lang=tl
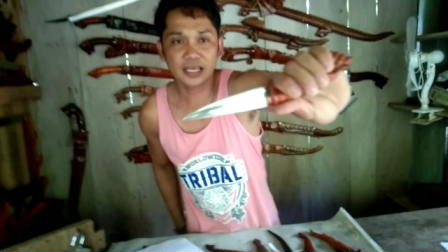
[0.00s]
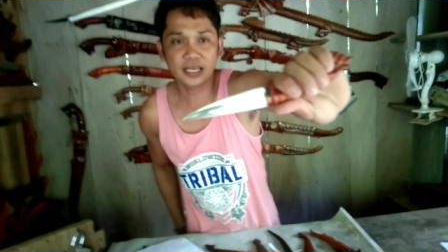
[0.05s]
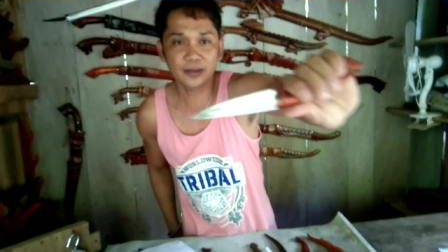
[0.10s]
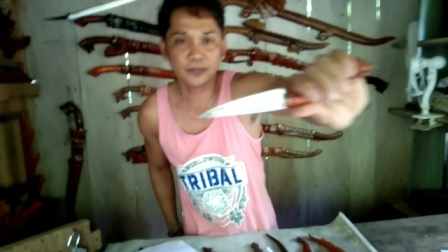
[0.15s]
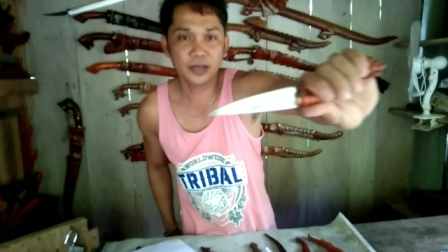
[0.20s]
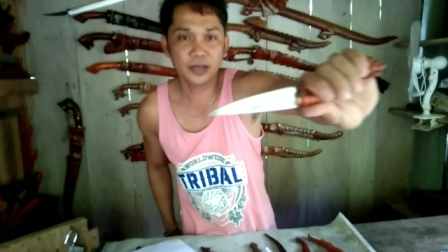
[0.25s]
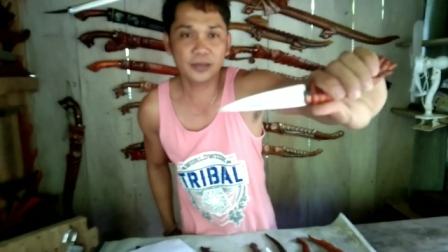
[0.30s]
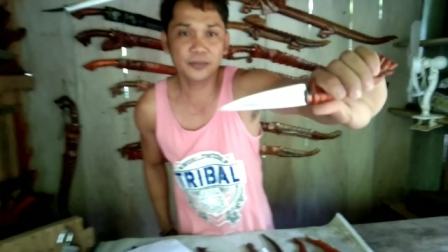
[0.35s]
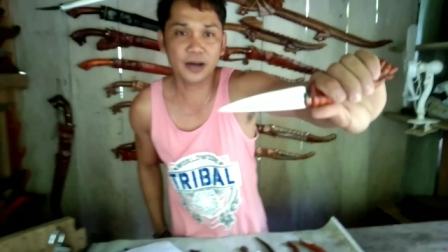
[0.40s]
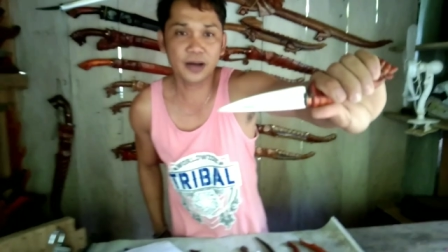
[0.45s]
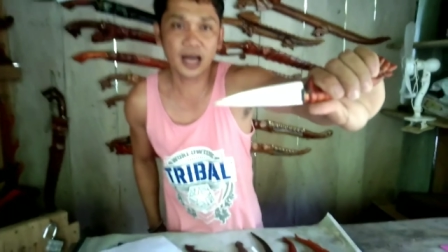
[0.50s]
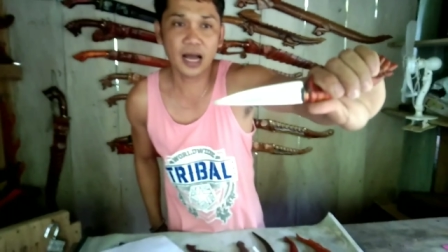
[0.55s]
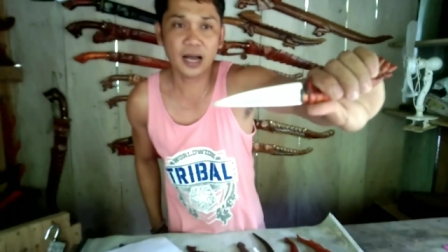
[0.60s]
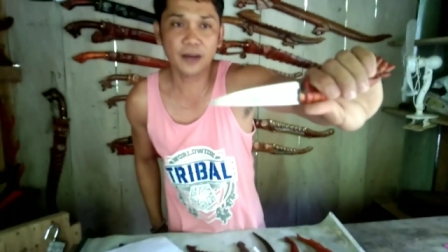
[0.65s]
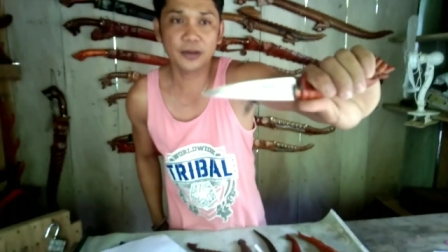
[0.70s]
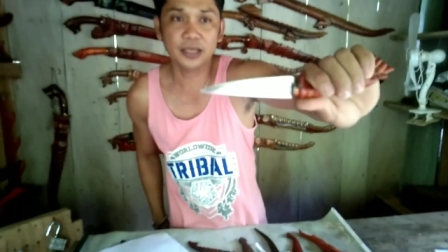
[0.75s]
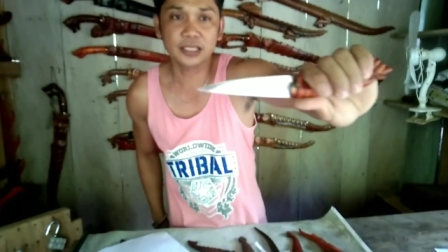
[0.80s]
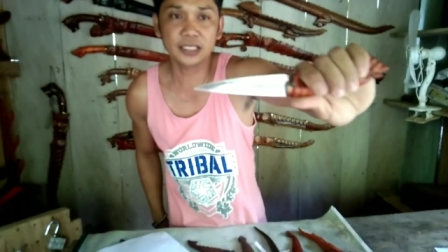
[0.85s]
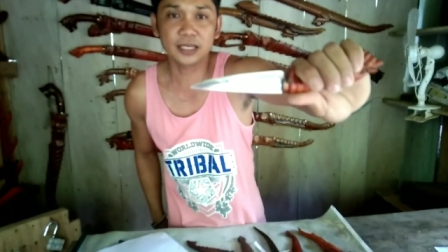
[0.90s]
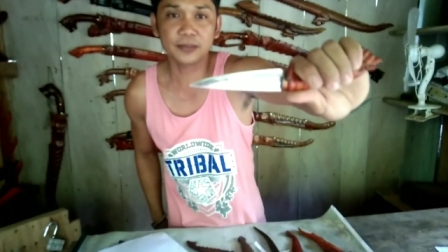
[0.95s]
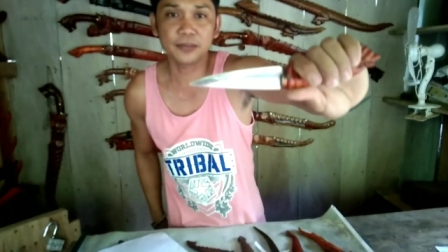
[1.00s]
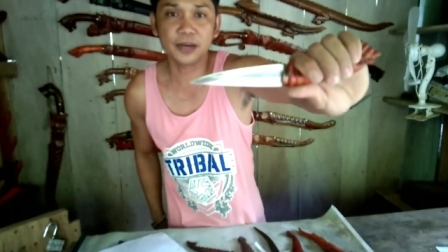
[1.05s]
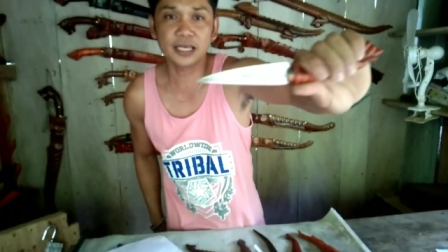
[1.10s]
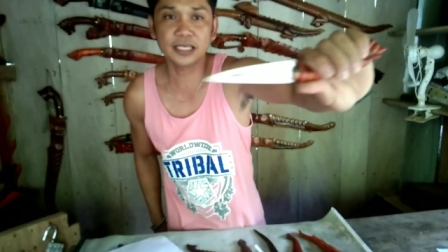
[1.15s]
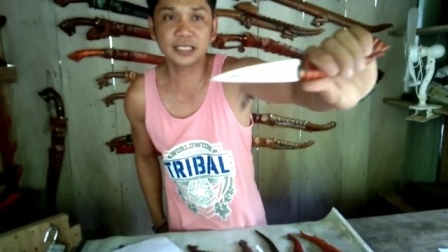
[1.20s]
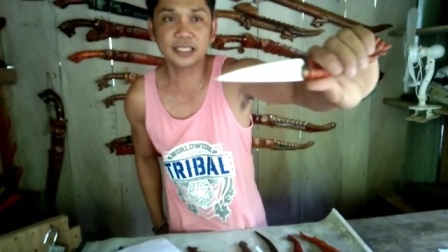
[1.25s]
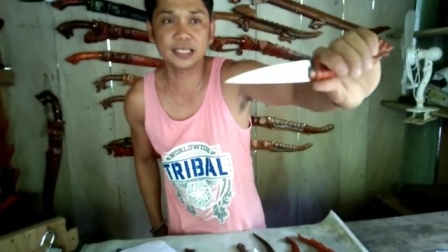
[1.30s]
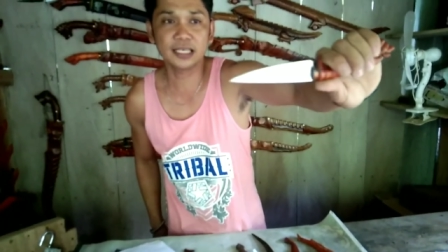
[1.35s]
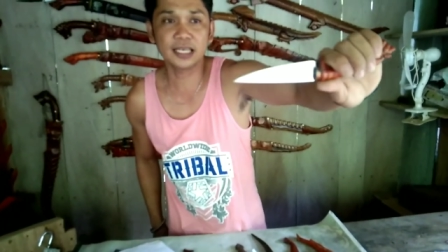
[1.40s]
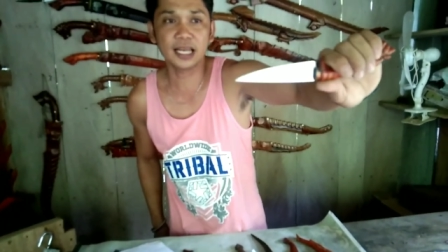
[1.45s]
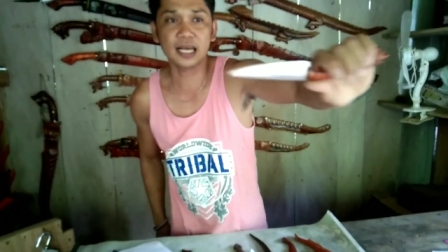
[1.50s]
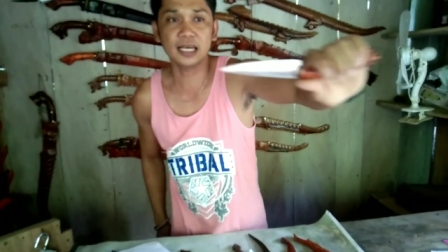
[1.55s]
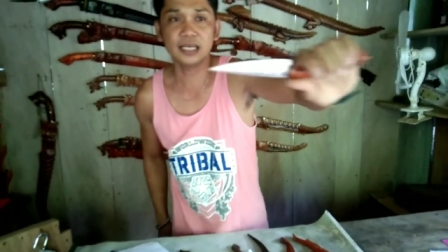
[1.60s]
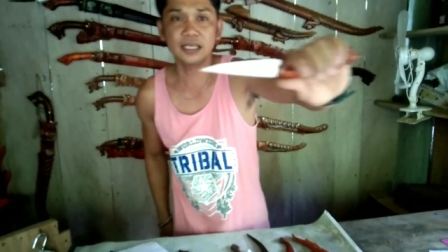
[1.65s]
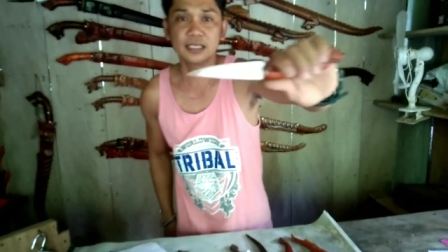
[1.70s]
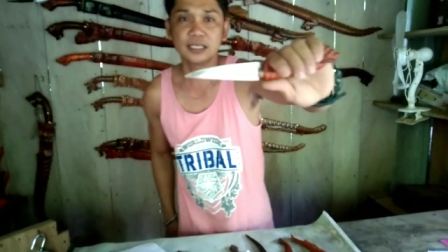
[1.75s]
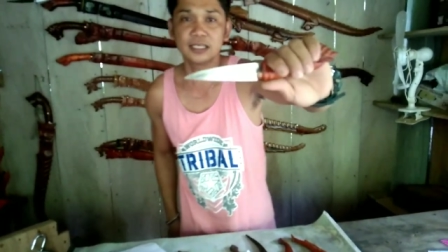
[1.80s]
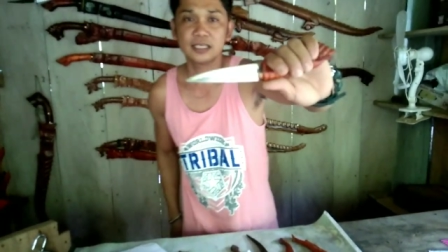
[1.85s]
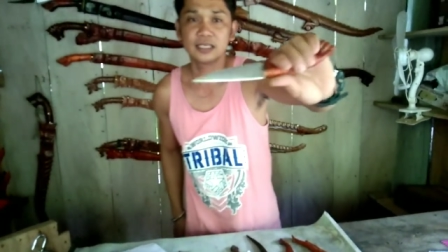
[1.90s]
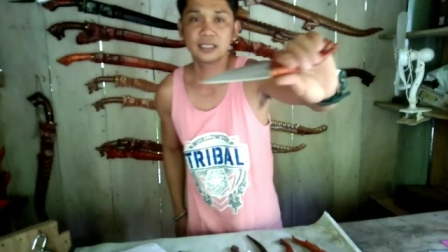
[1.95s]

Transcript: kanyang blade mga kamaster, maiksi lang.